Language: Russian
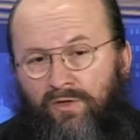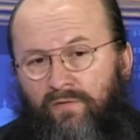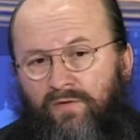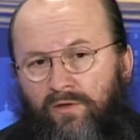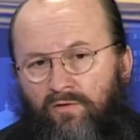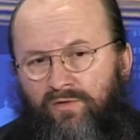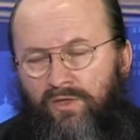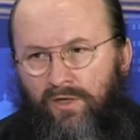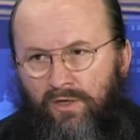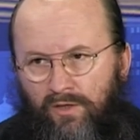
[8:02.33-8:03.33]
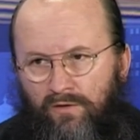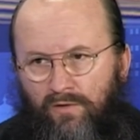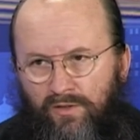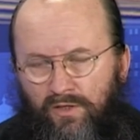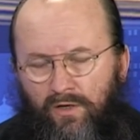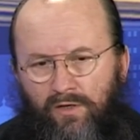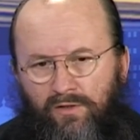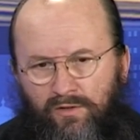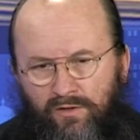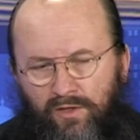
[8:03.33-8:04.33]
А там в основном старики
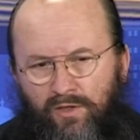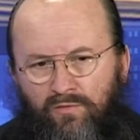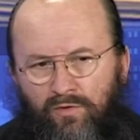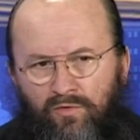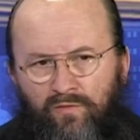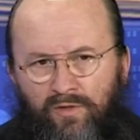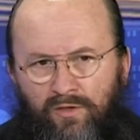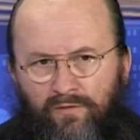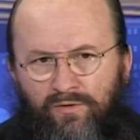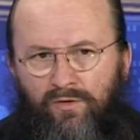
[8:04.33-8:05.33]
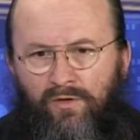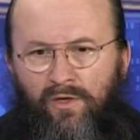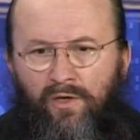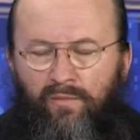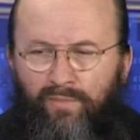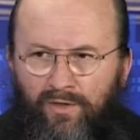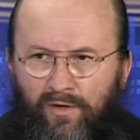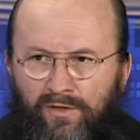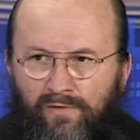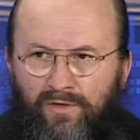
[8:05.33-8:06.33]
остались, с каким трудом они это все
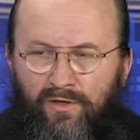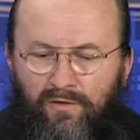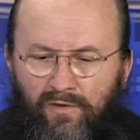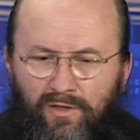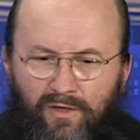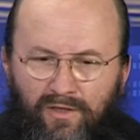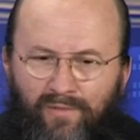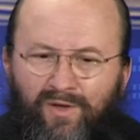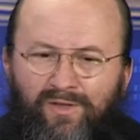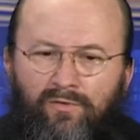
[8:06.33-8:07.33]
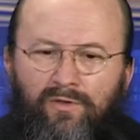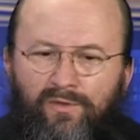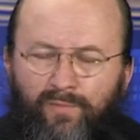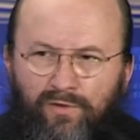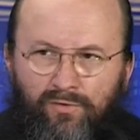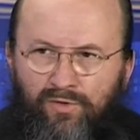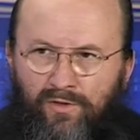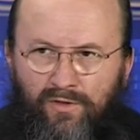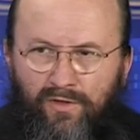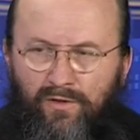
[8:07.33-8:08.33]
пытаются восстановить. И это происходит из
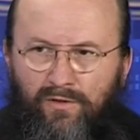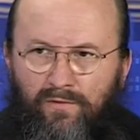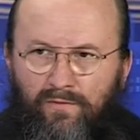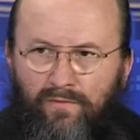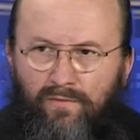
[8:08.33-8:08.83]
подручных средств.